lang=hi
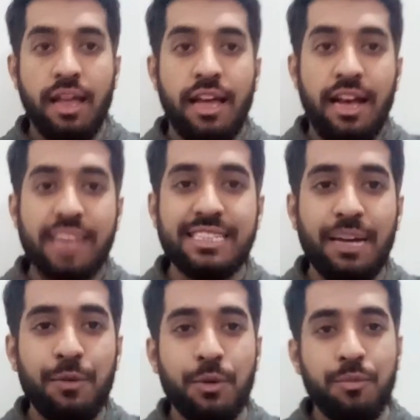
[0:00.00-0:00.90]

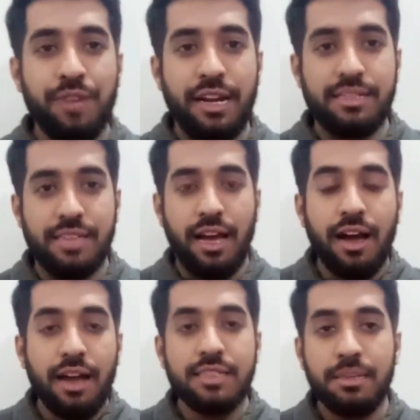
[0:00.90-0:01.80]
असलम फ्रेंड्स
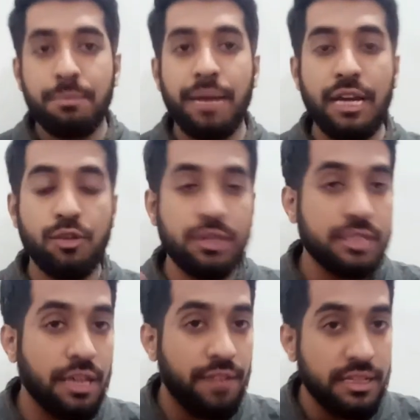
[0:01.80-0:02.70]
आज हम बायो के
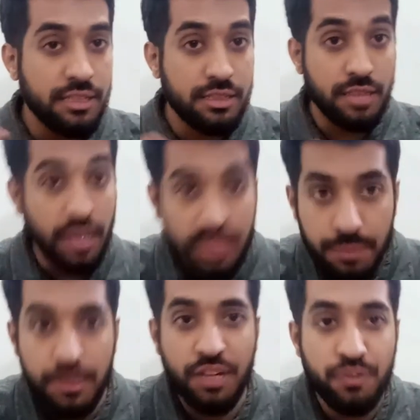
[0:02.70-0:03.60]
हवाले से सारी अपनी
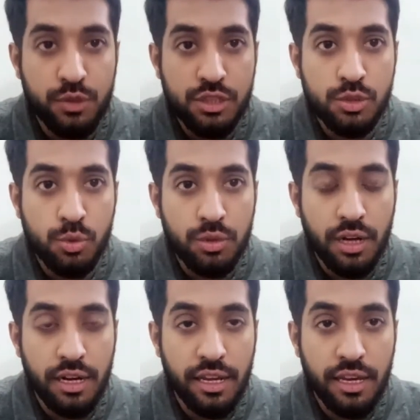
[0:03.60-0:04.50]
कन्फ्यूजन्स दूर कर
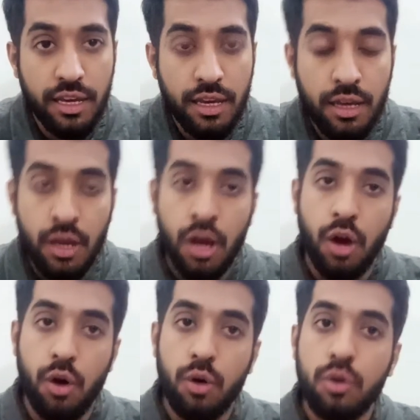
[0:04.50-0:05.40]
लेंगे
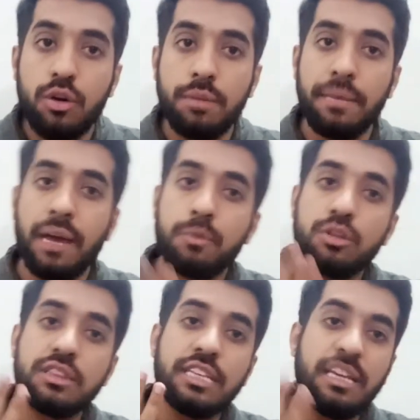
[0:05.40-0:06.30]
और मैं आपको
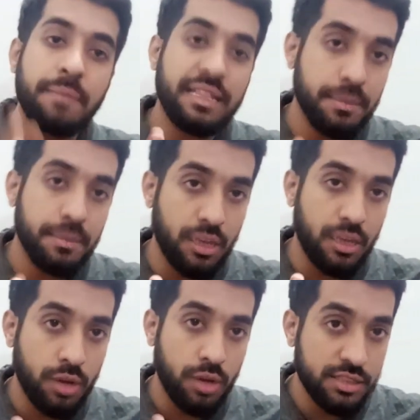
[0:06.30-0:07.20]
तीन मेथड
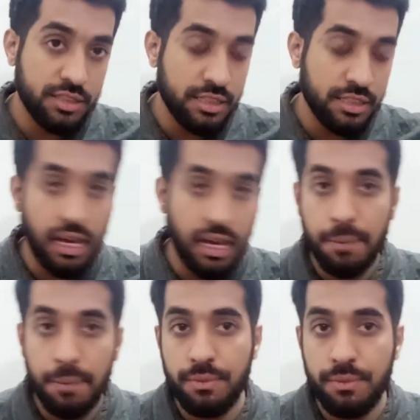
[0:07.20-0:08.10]
बताऊंगा जिनसे
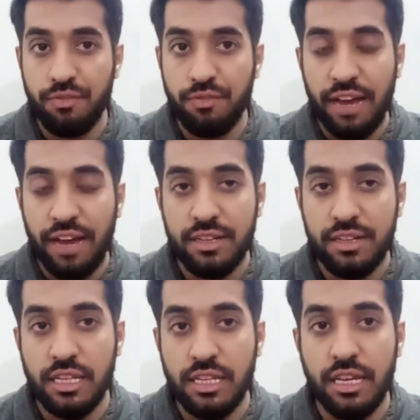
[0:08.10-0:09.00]
आप फाइबर से